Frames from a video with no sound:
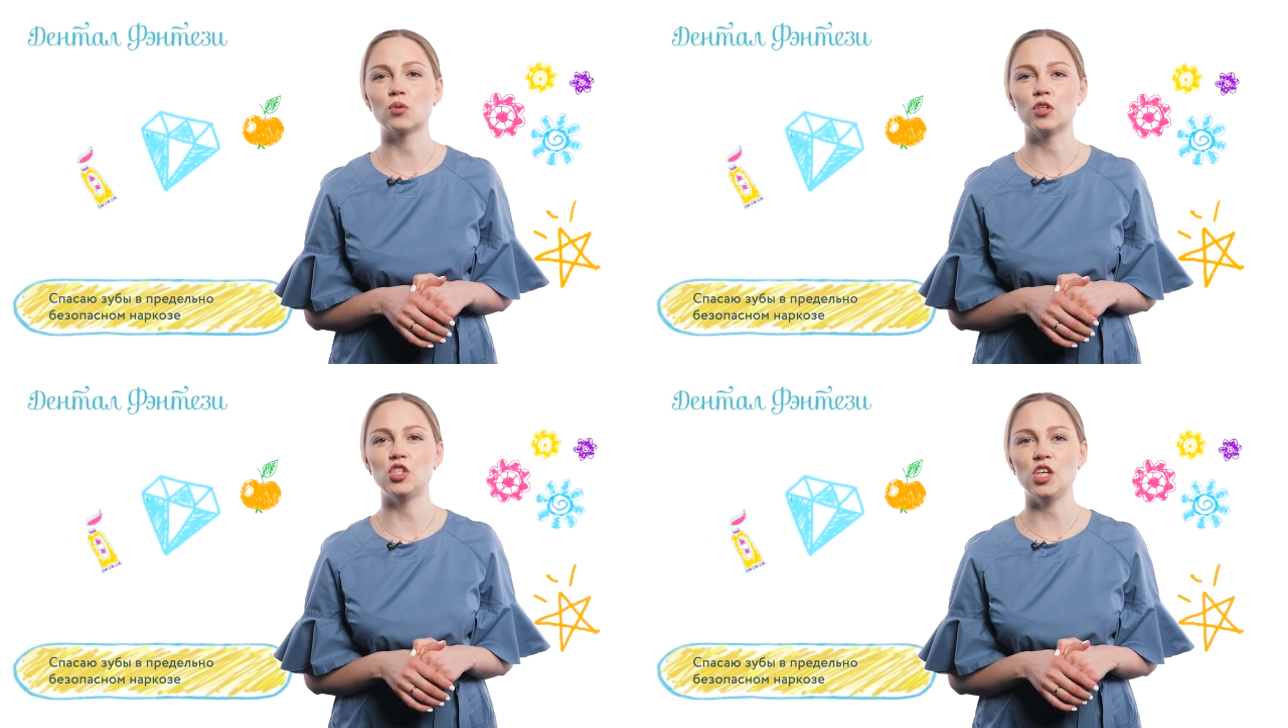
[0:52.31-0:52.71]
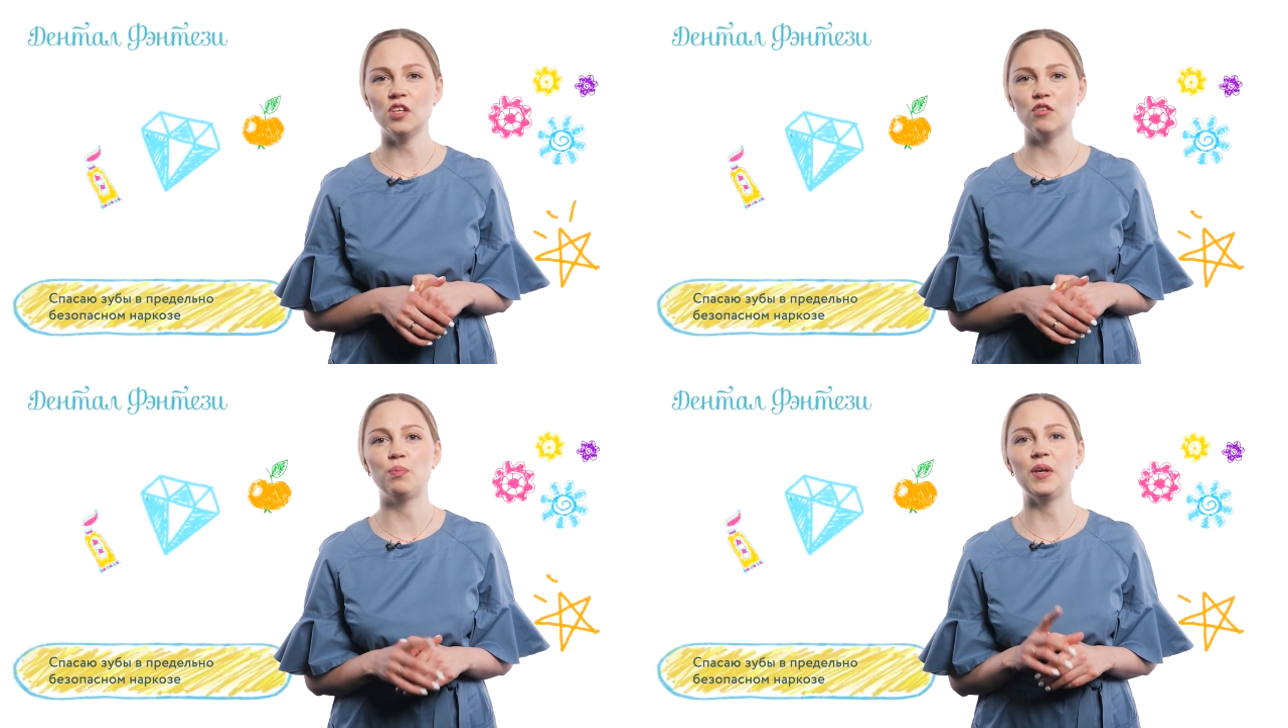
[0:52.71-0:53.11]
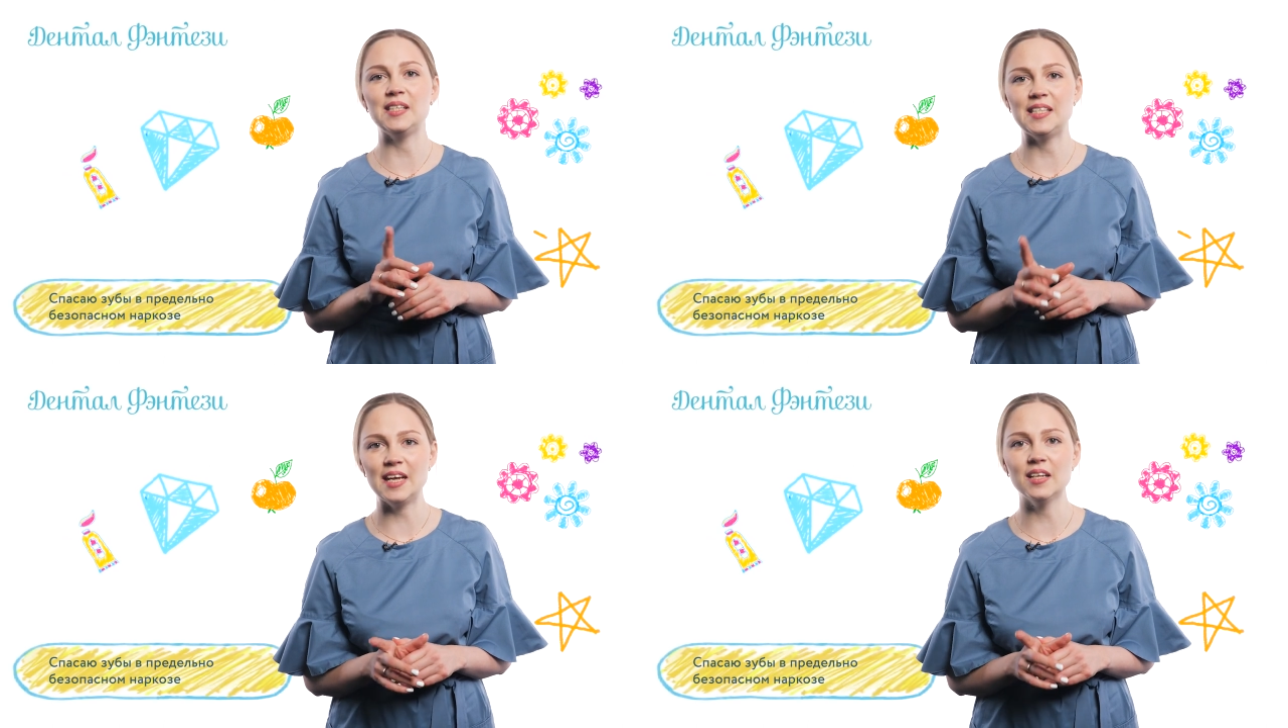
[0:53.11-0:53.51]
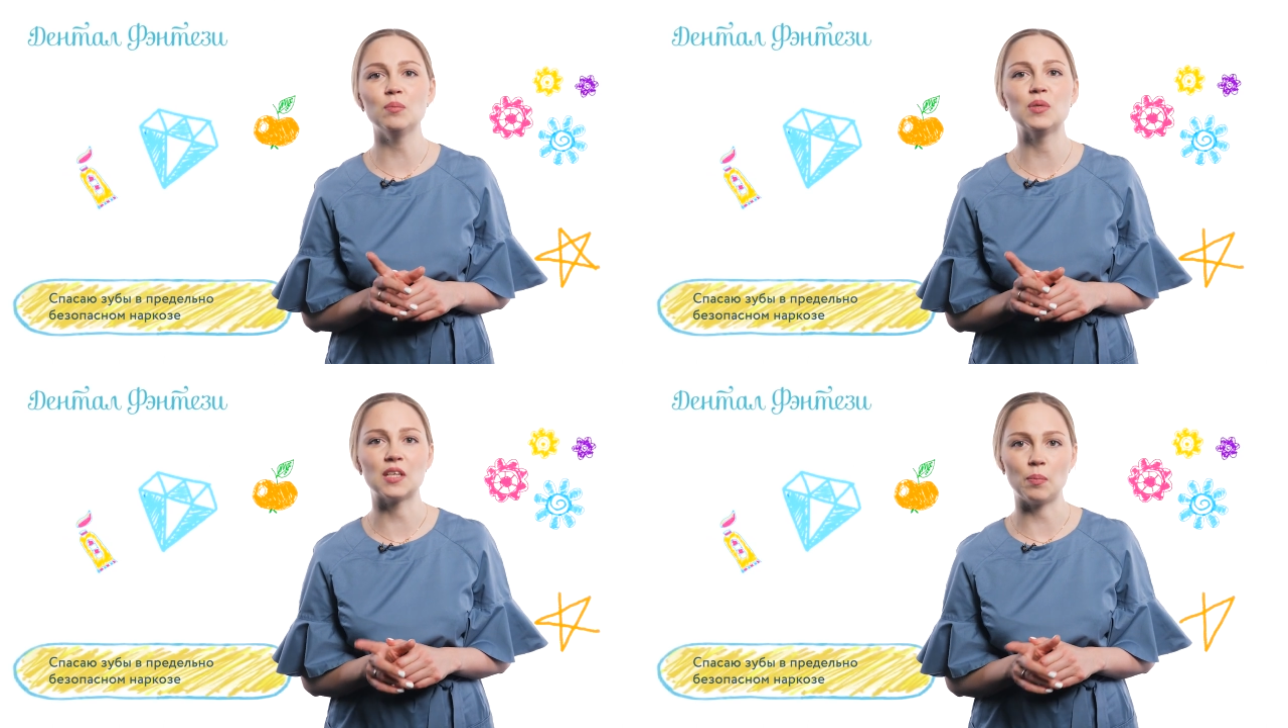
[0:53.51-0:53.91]
лечение в предельно
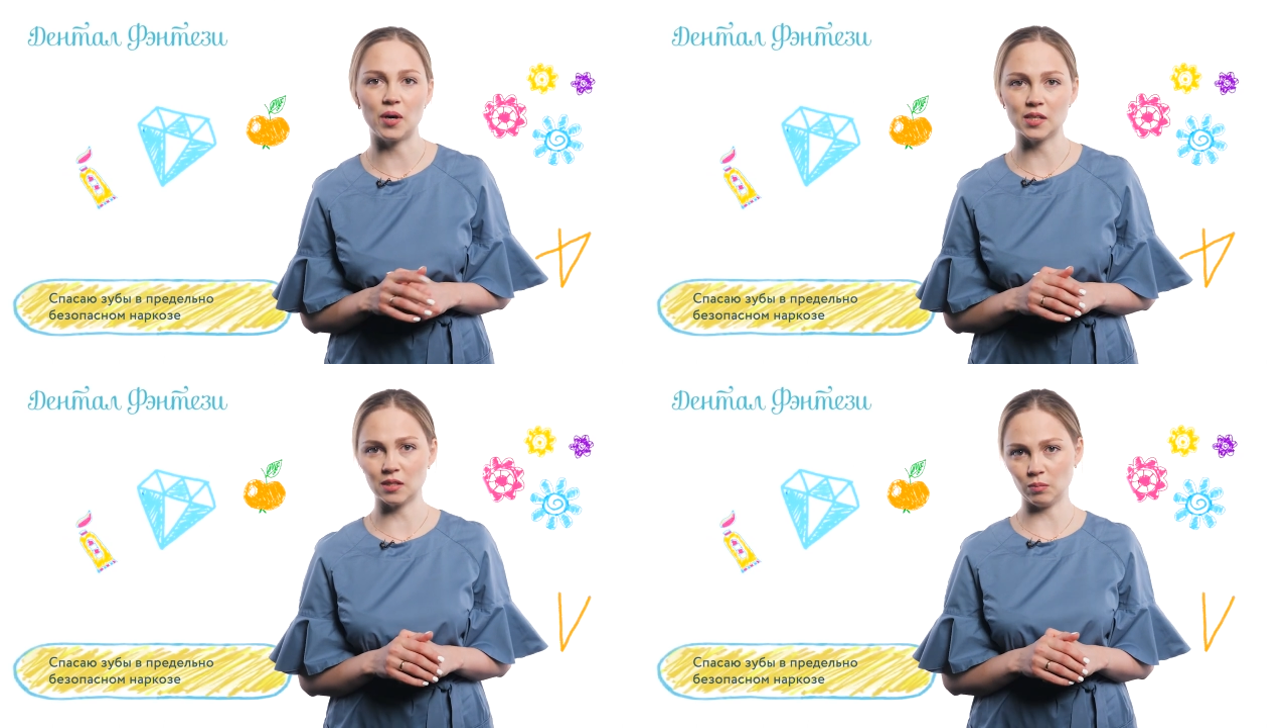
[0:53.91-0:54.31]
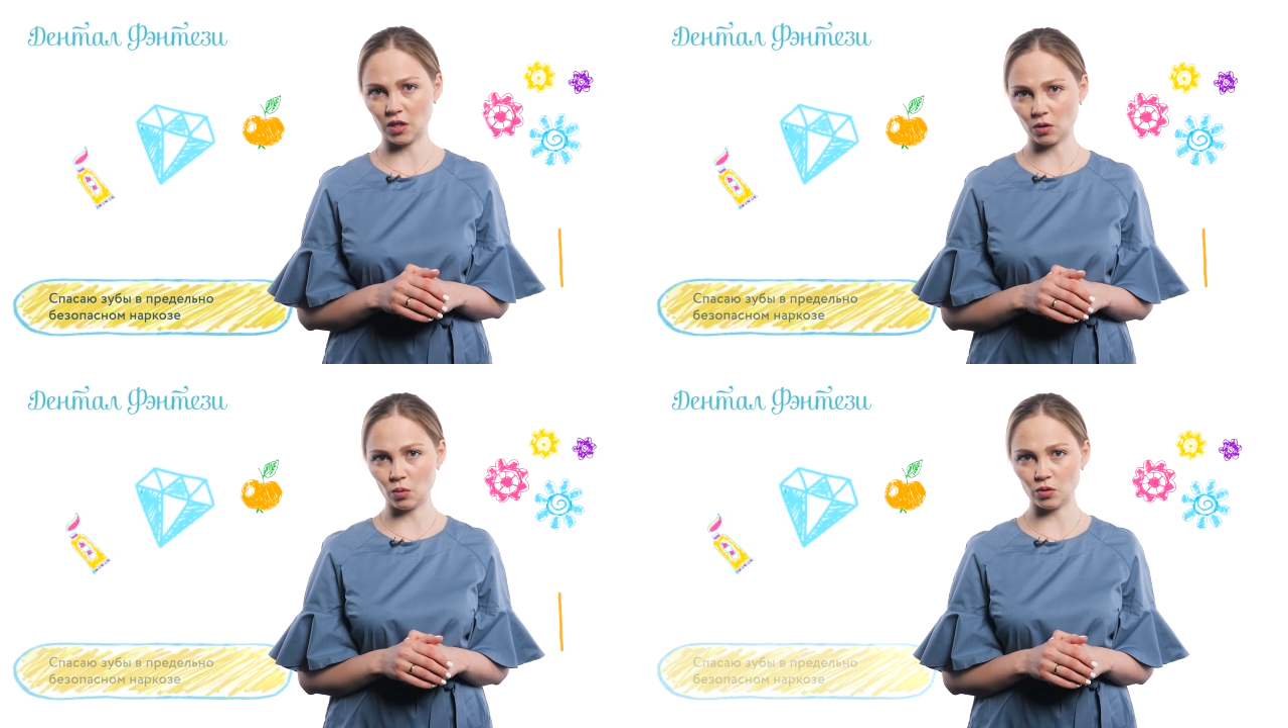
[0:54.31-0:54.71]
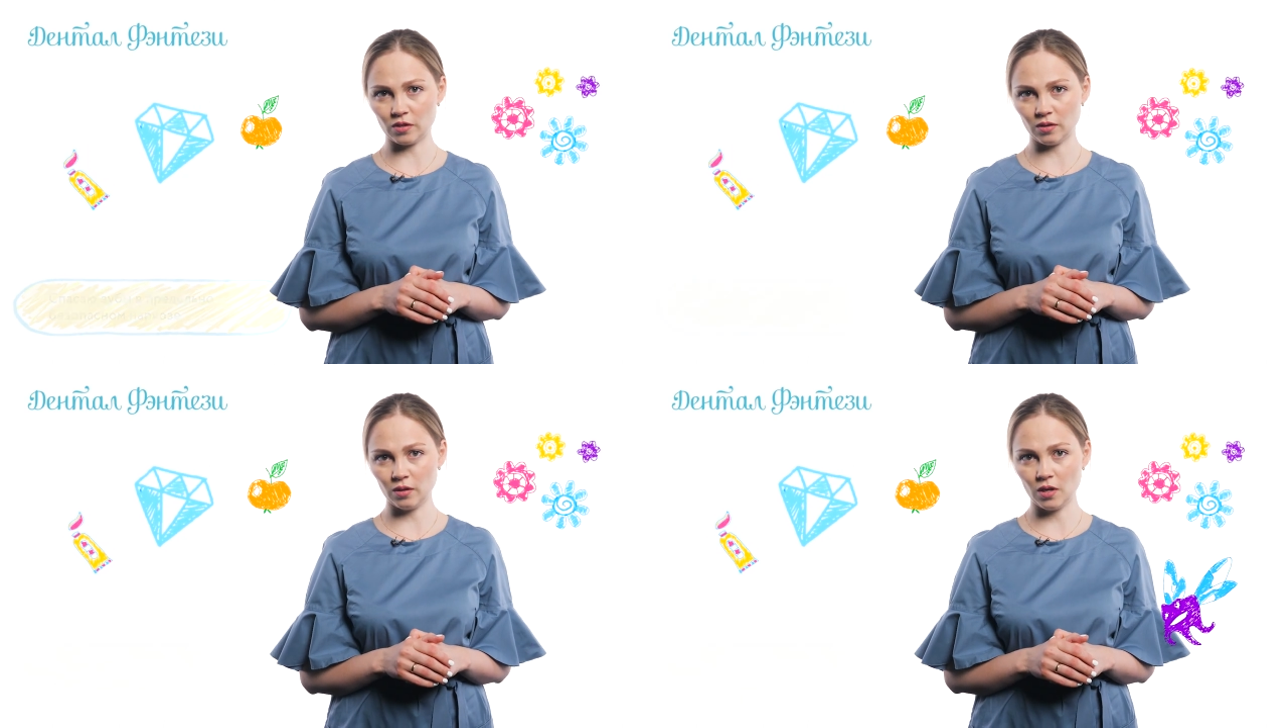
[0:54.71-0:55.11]
безопасном наркозе.